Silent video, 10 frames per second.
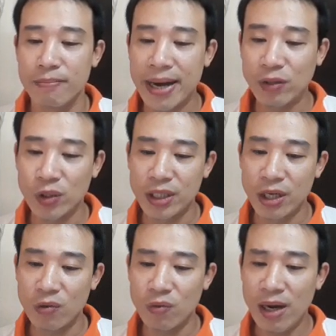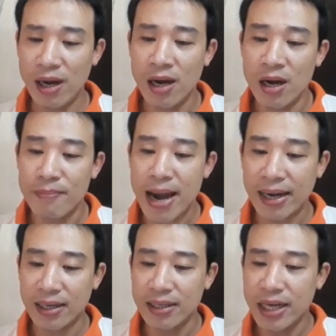Bạn tuổi Sửu,
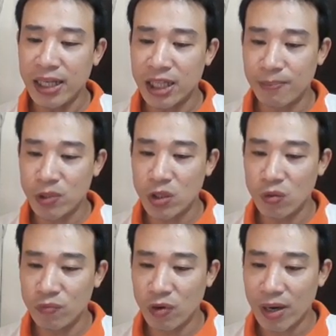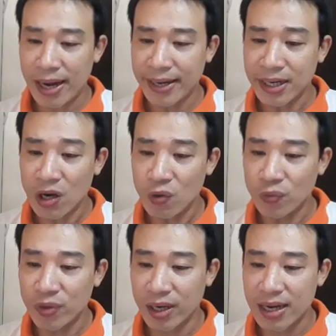bạn nên tập trung vào các cái
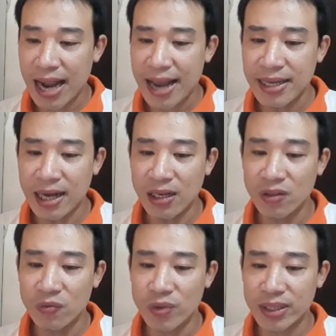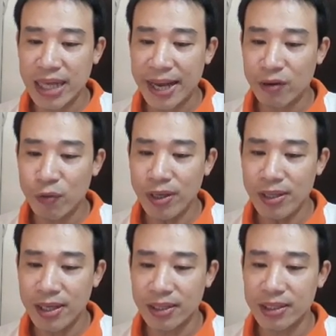công việc cá nhân và giải
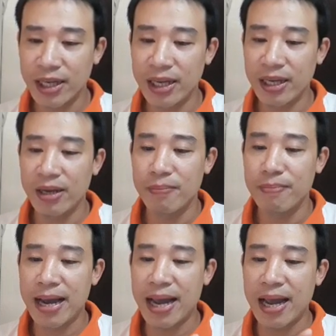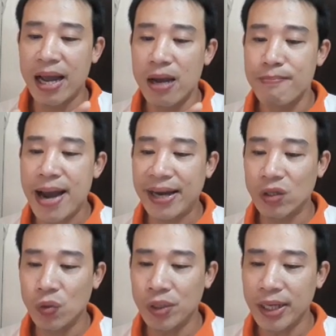quyết những gì mà bạn
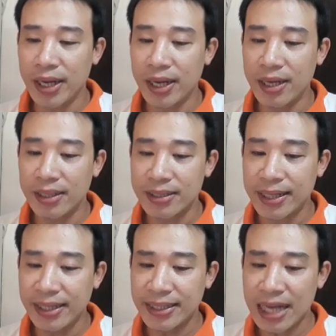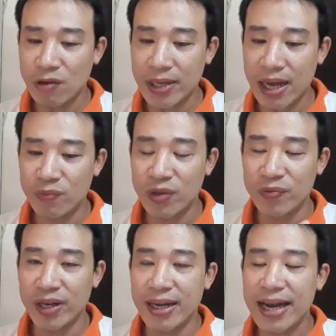có thể, tránh sao nhã vì việc